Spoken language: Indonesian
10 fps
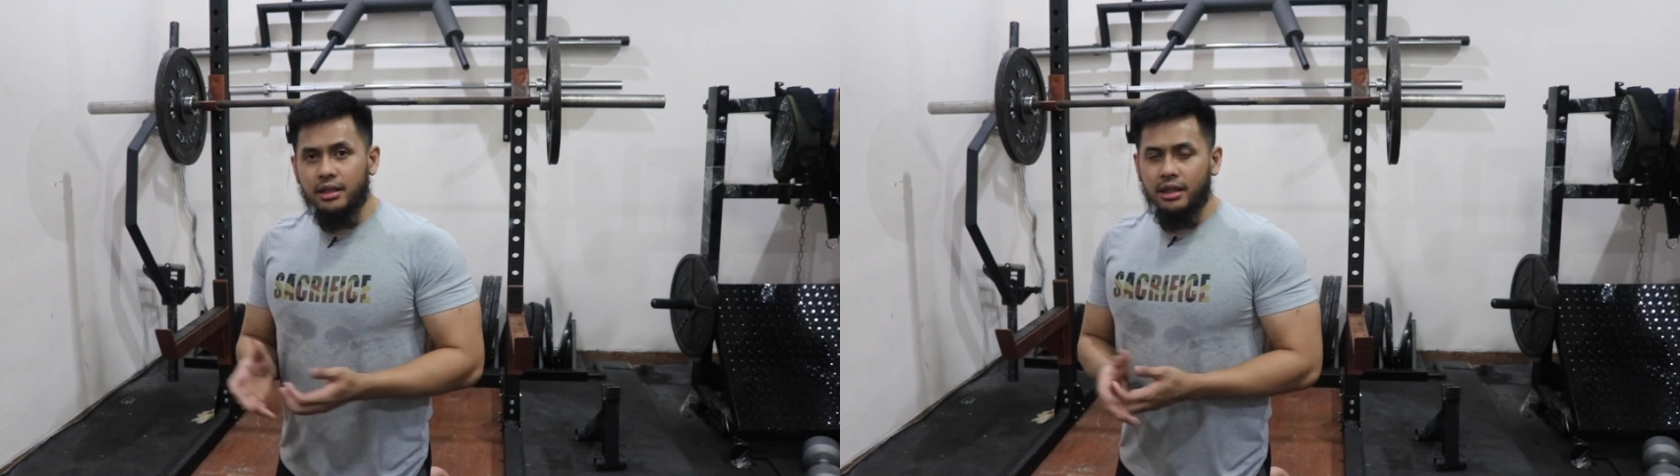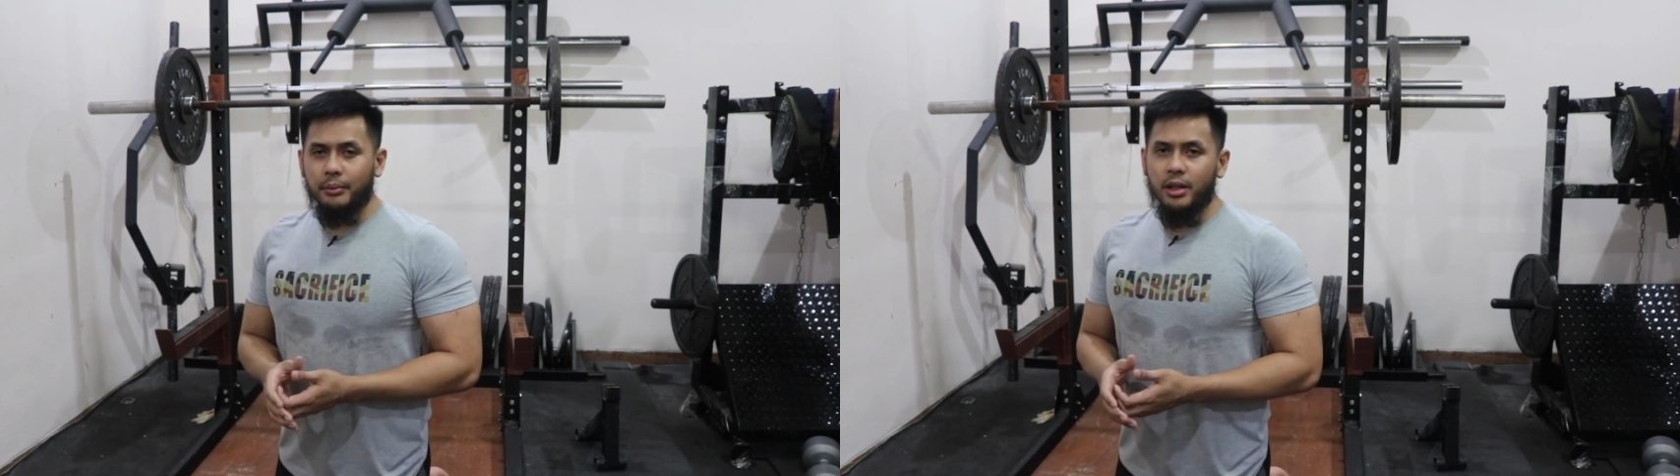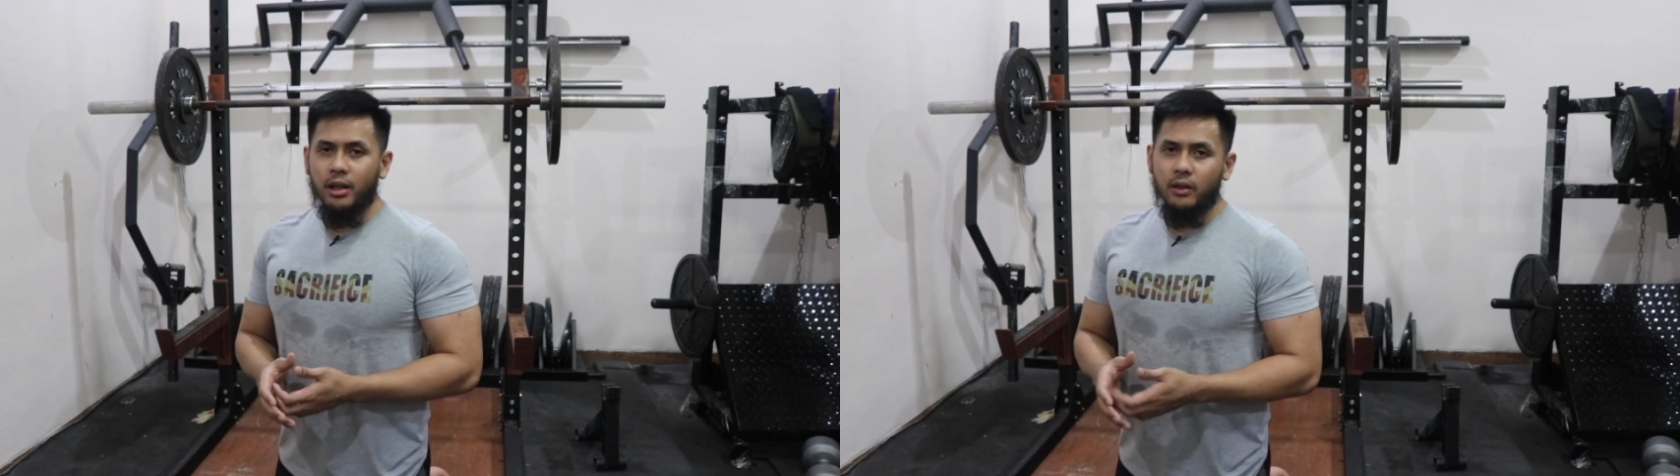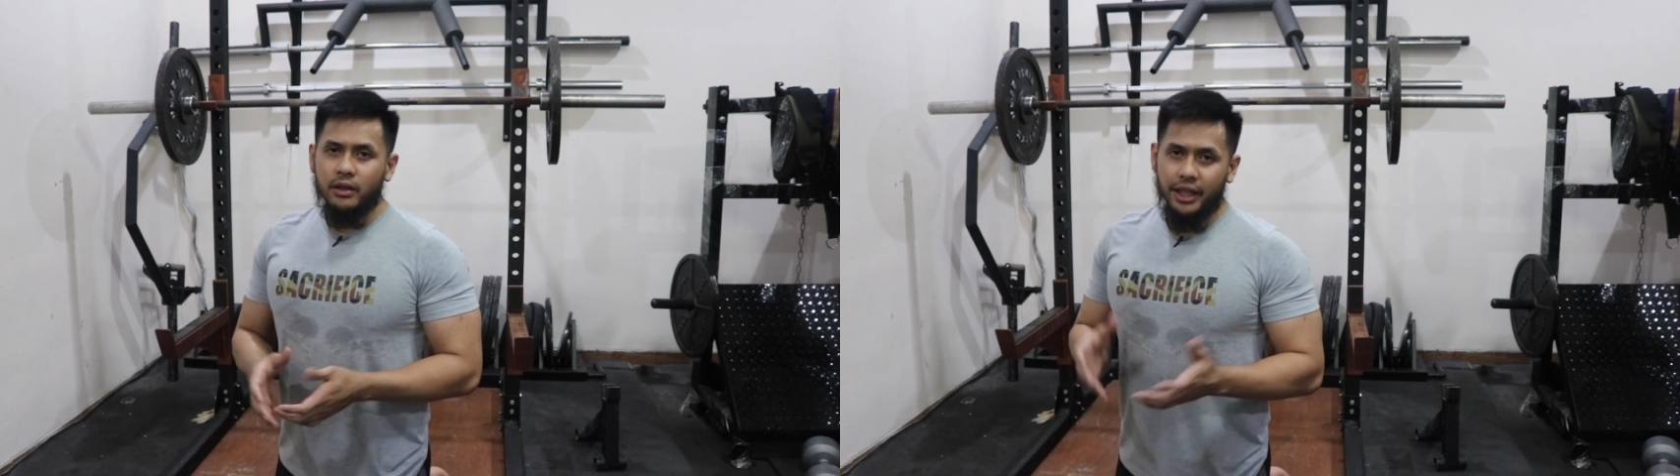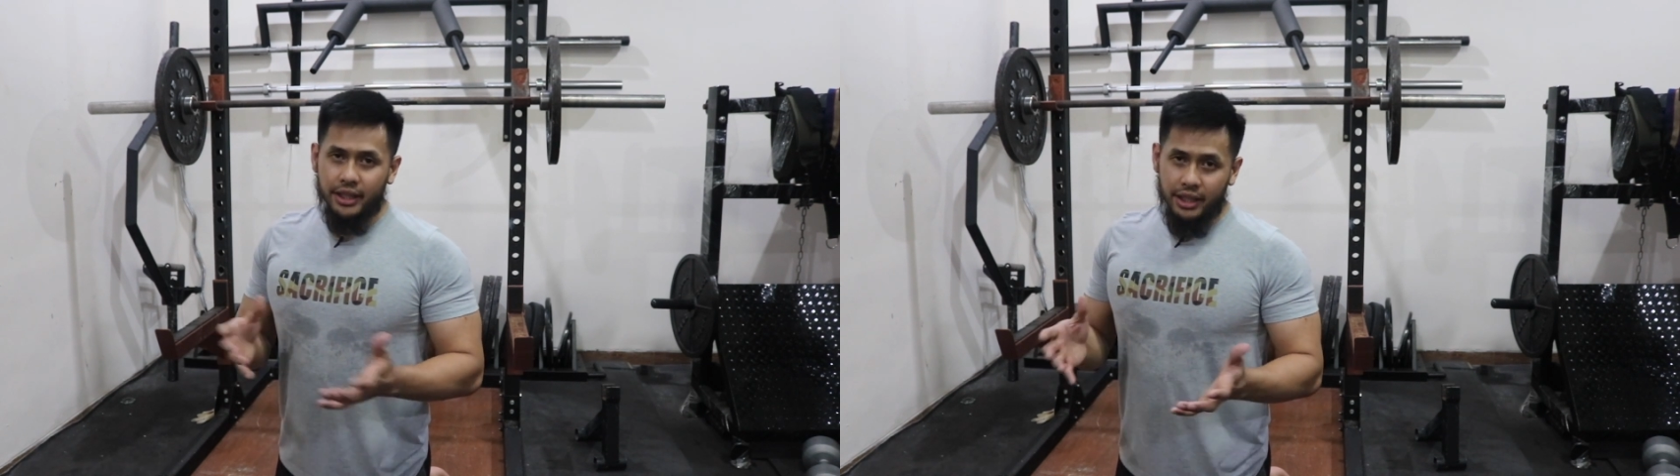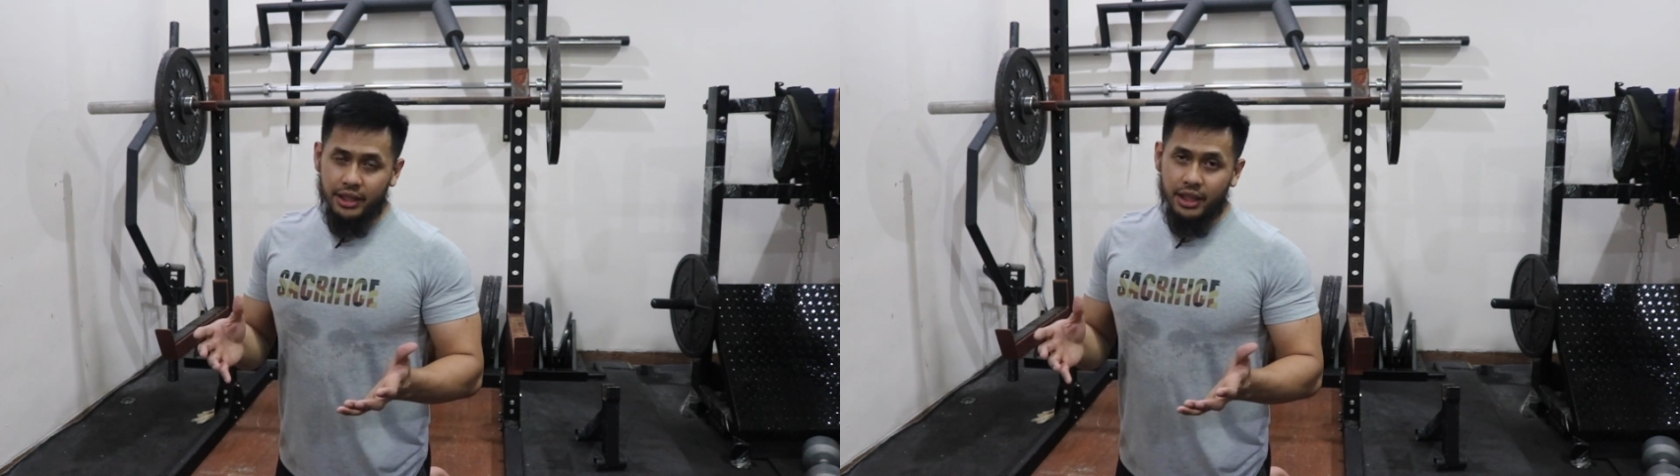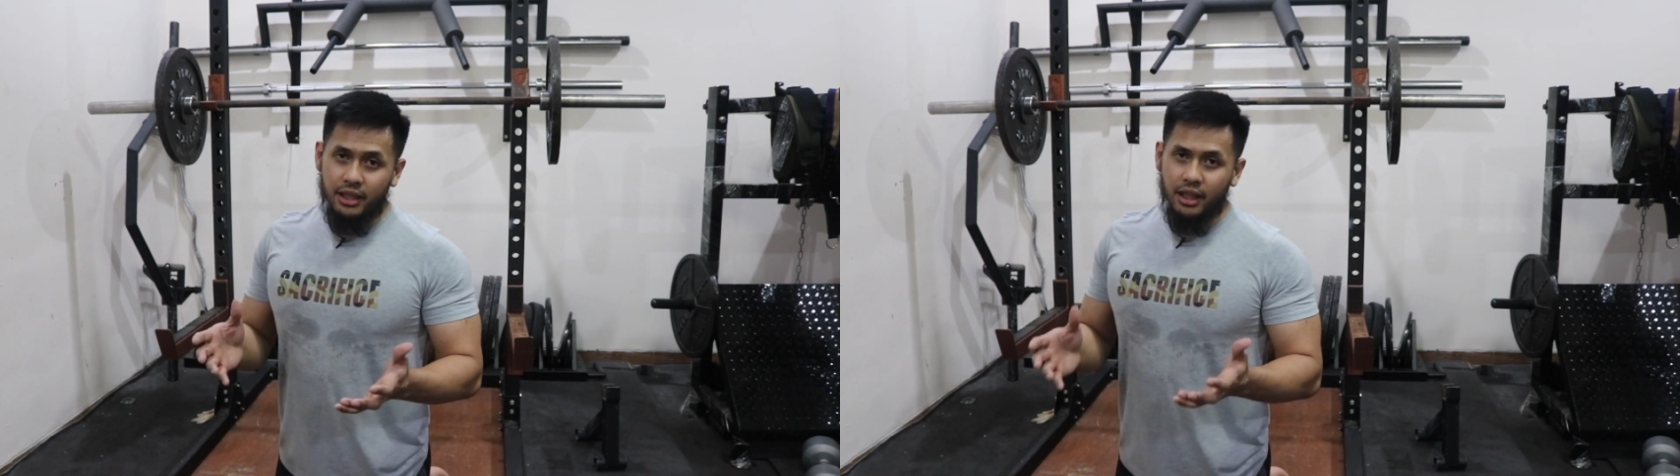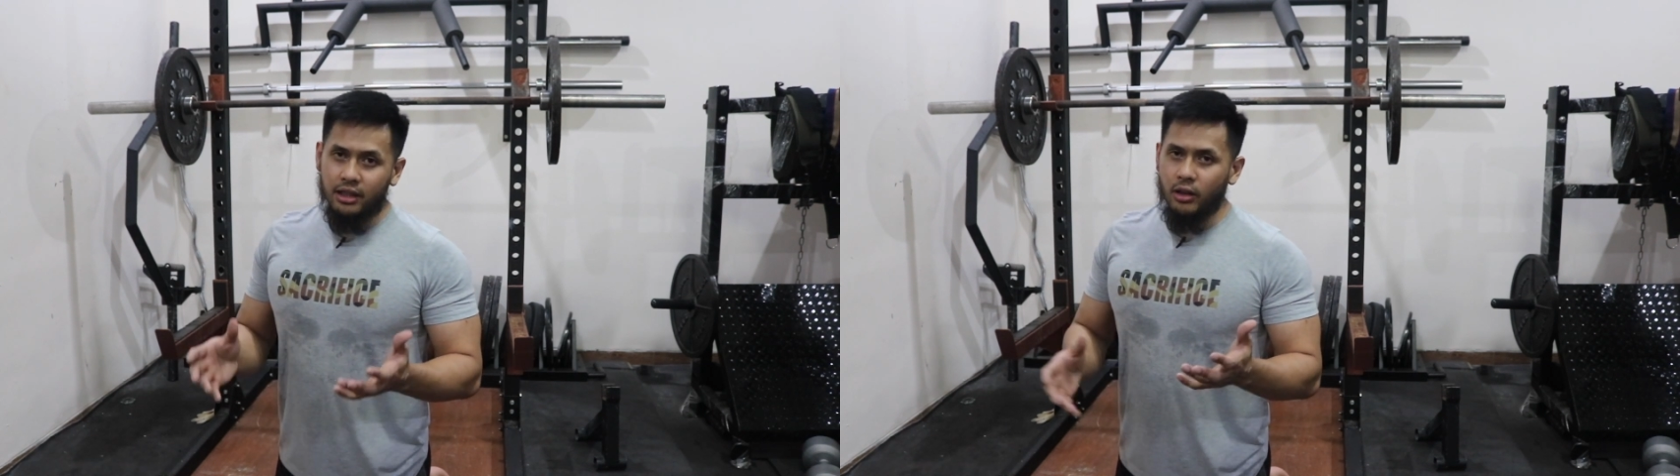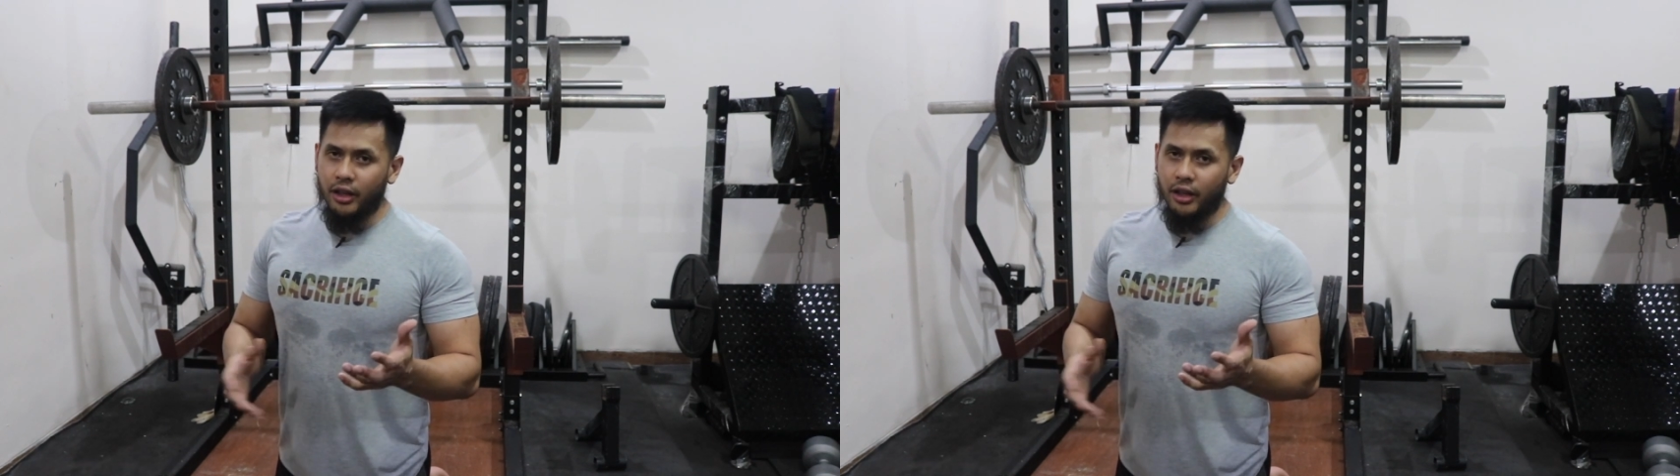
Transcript: tapi kalau tekniknya atau